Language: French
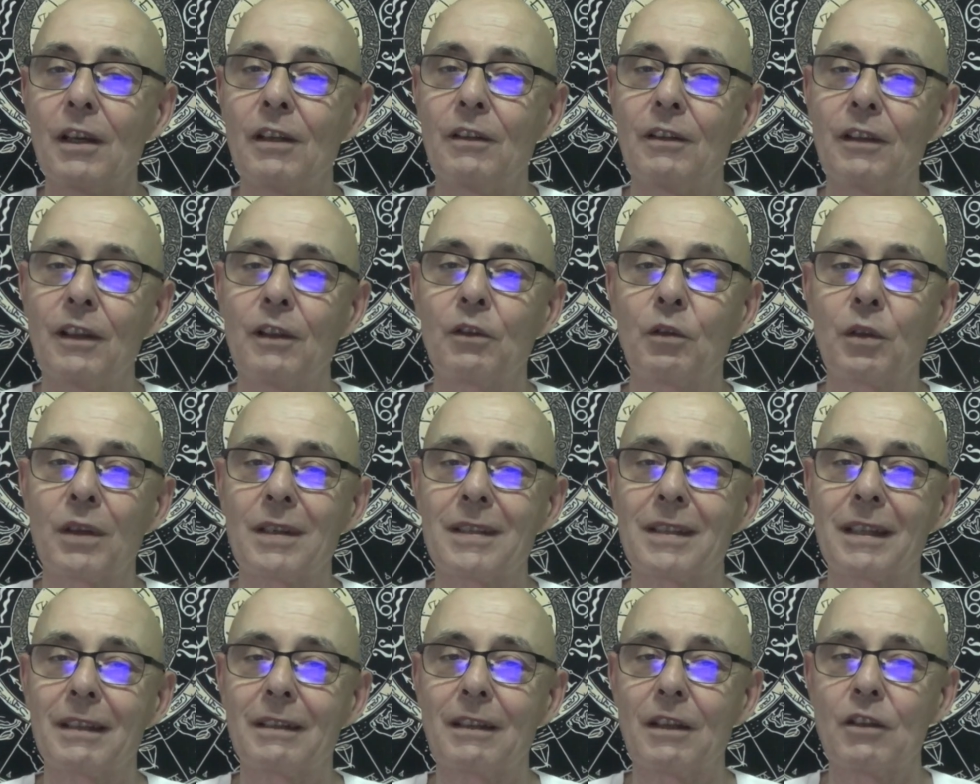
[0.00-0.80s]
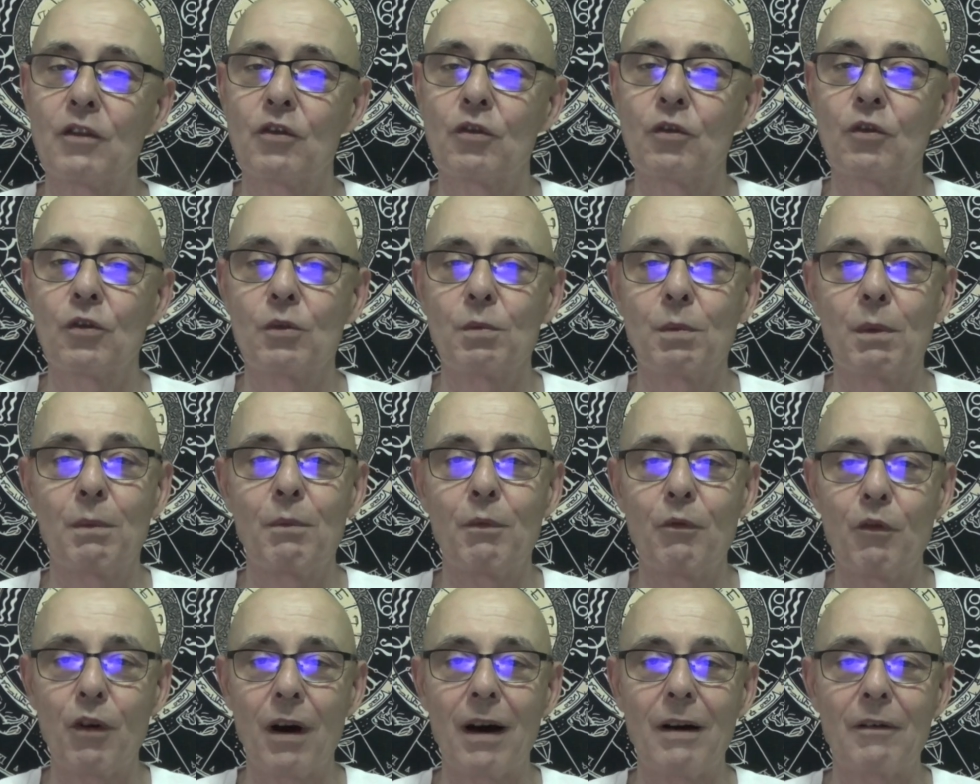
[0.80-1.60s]
détruire certaines choses pour
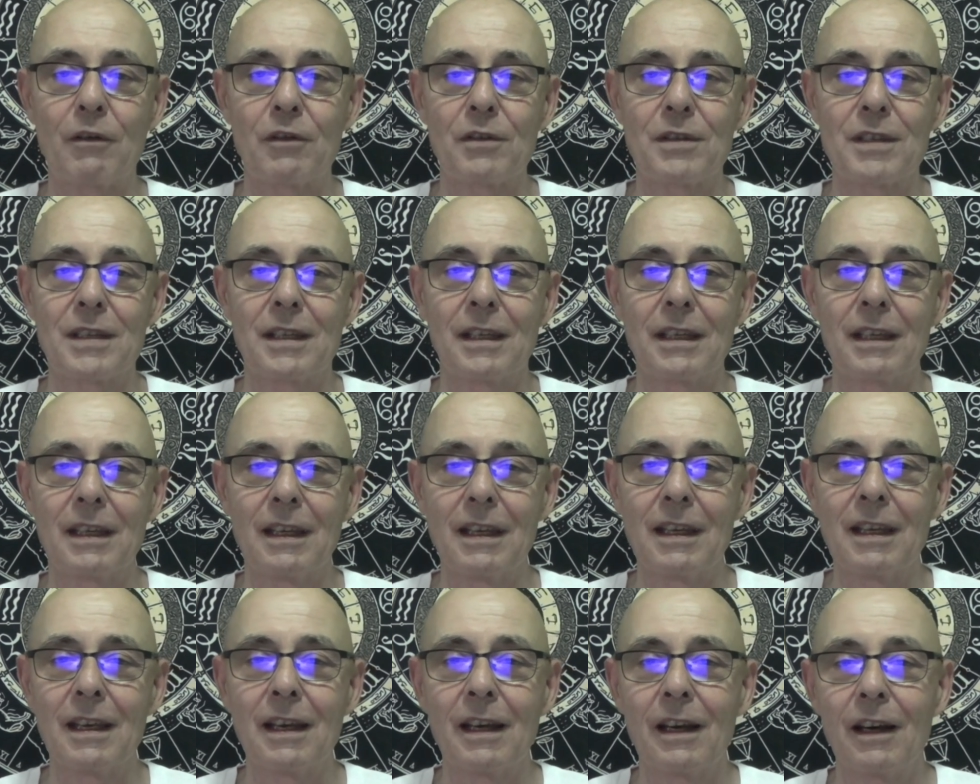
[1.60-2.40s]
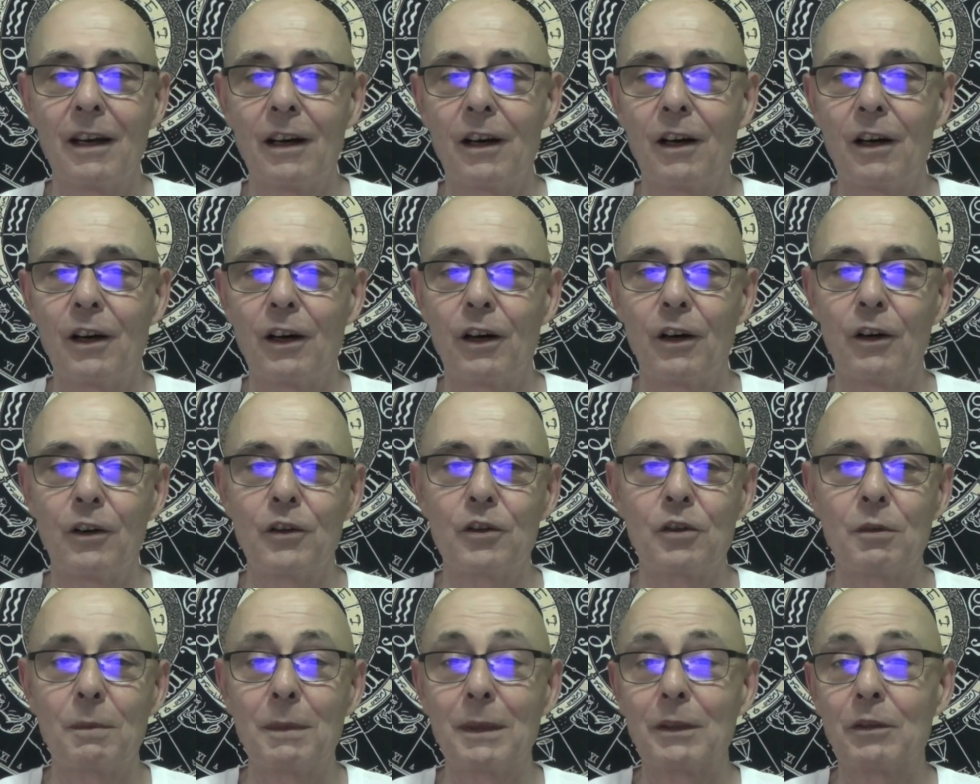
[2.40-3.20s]
pouvoir avancer,
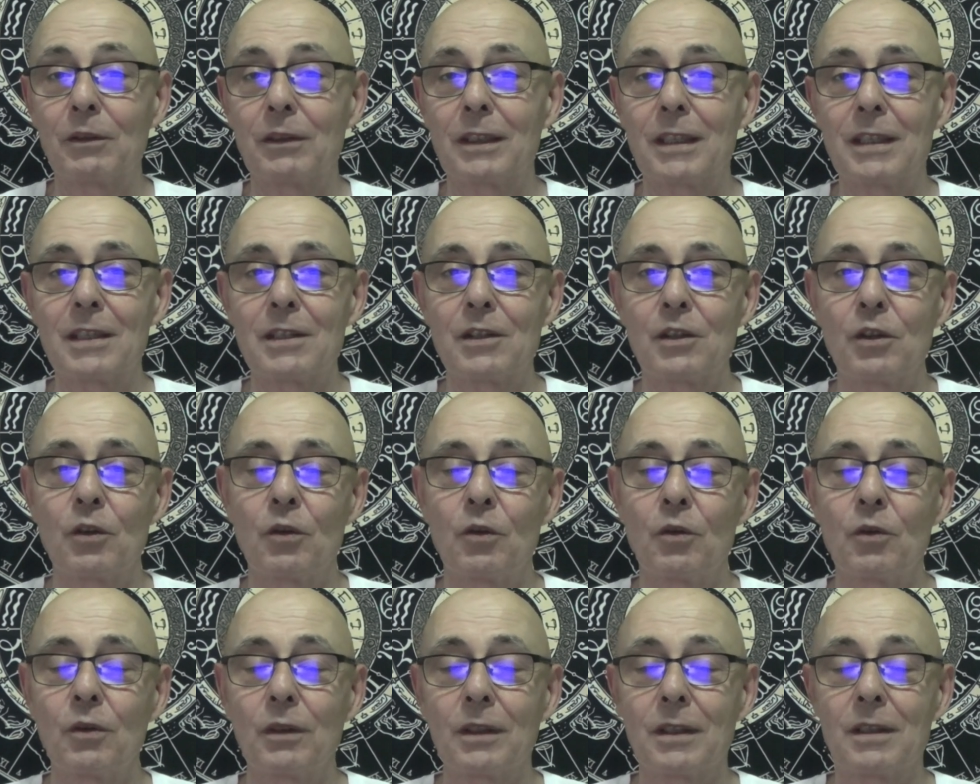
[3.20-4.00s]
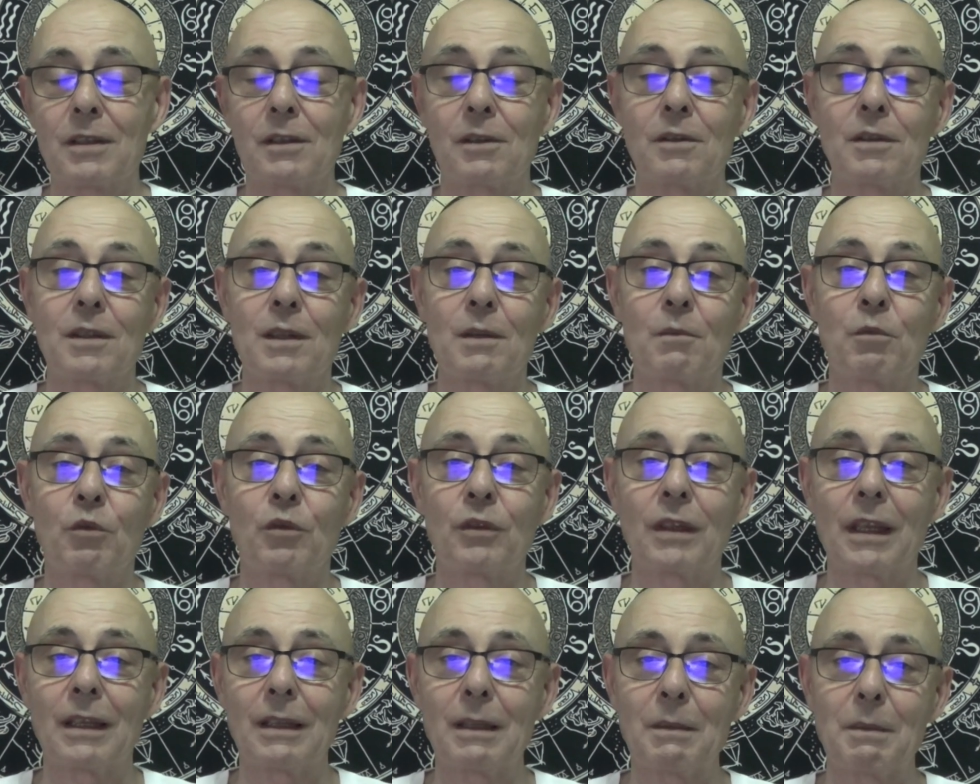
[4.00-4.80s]
se mettre en question, qu'est-ce que c'est bon
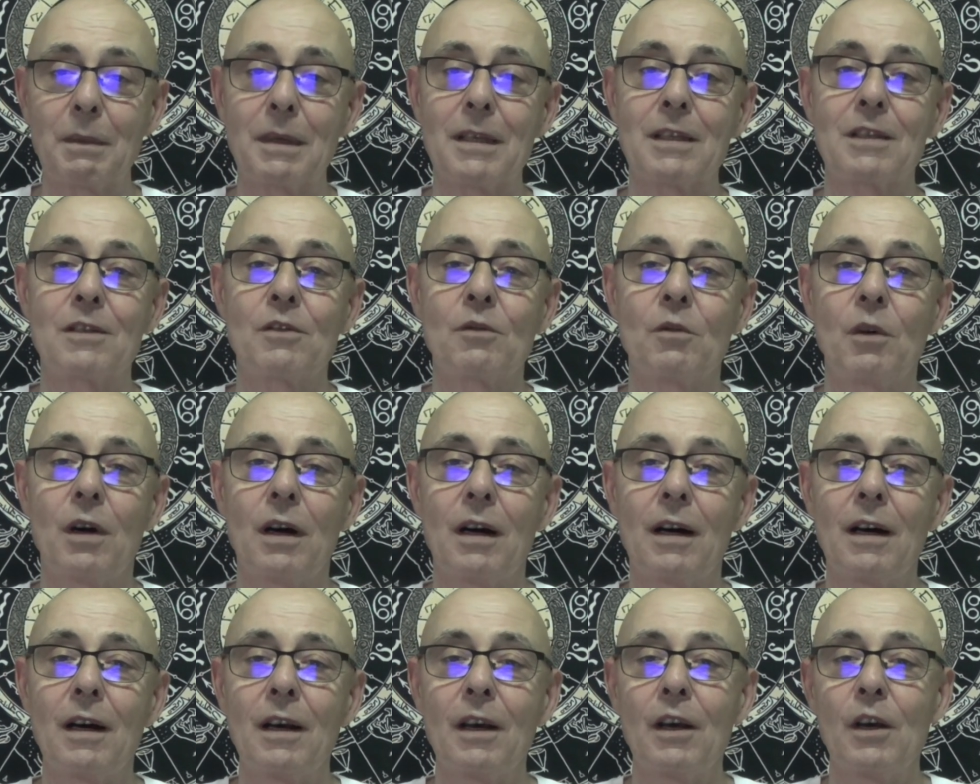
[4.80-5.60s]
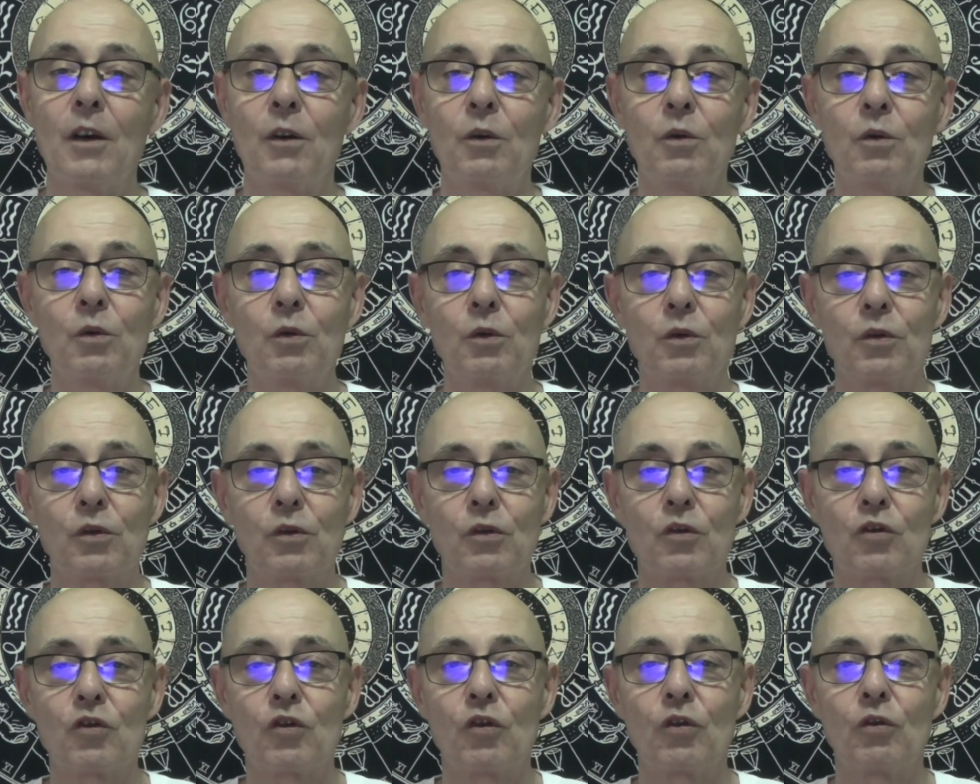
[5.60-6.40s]
de garder près de soi, ou ce
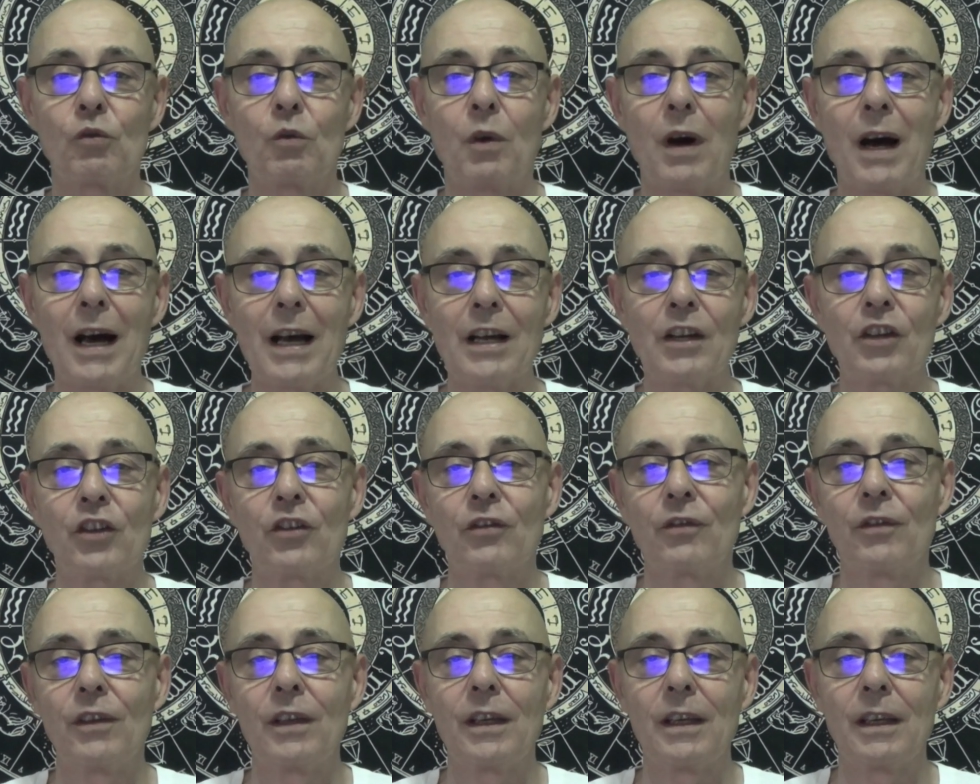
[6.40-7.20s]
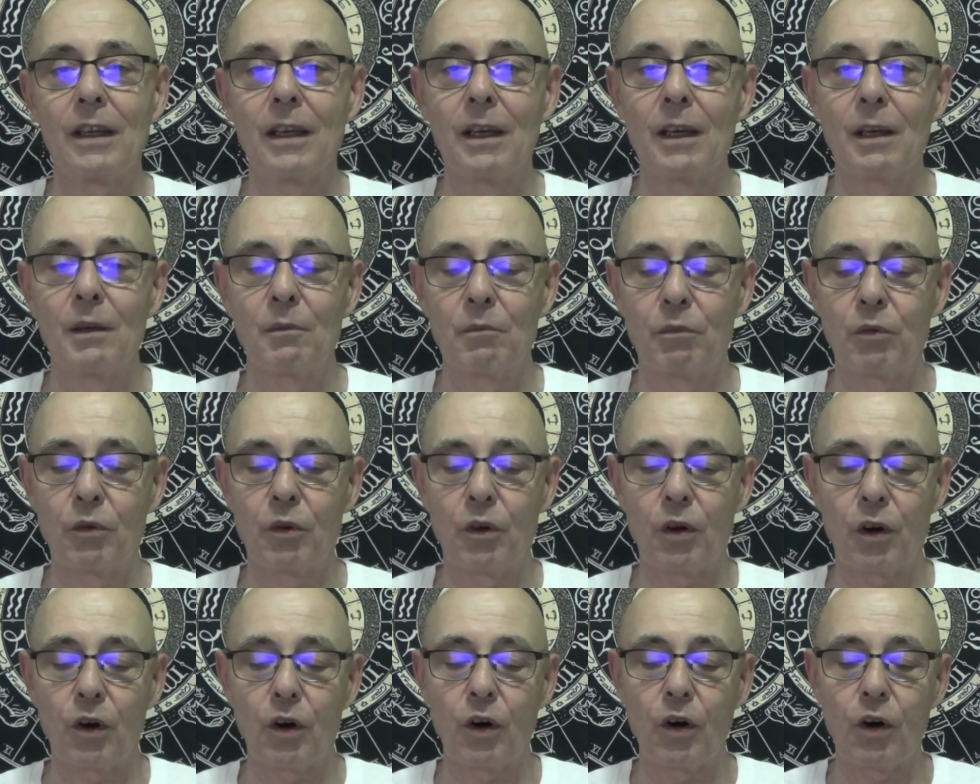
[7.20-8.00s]
que je dois achever
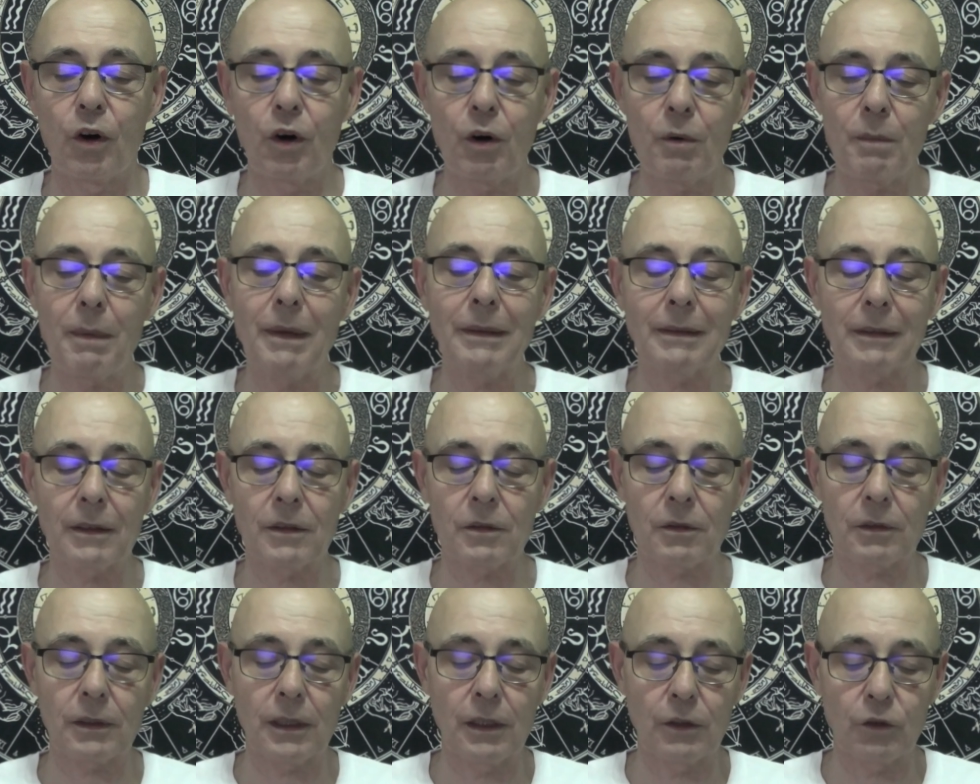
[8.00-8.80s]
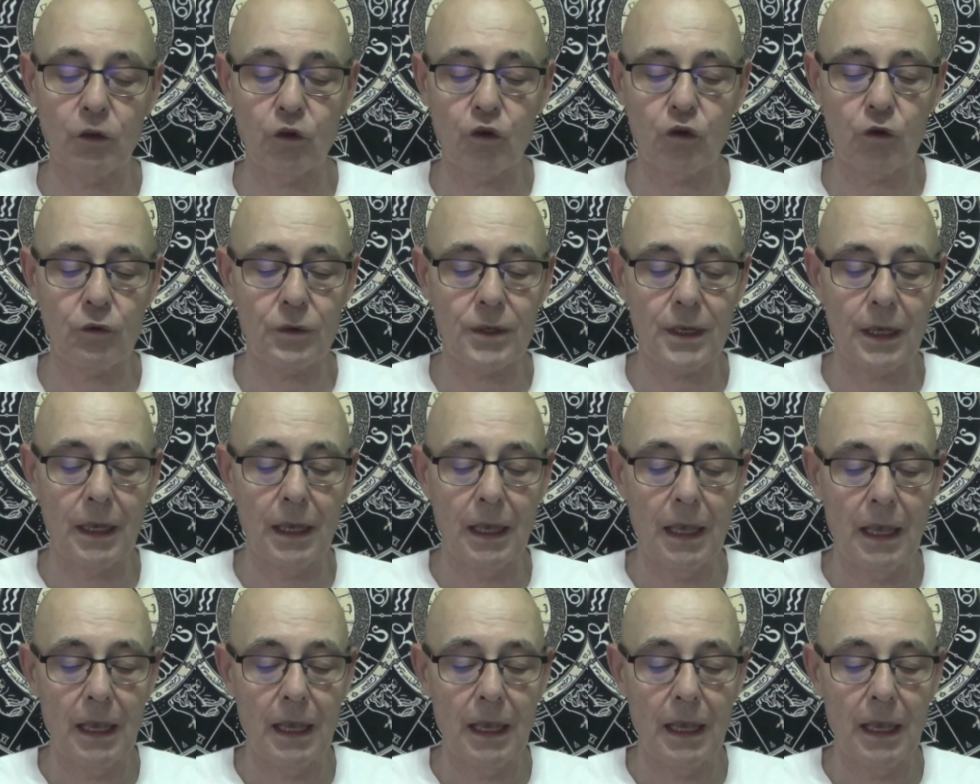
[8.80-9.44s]
pour repartir sur quelque chose.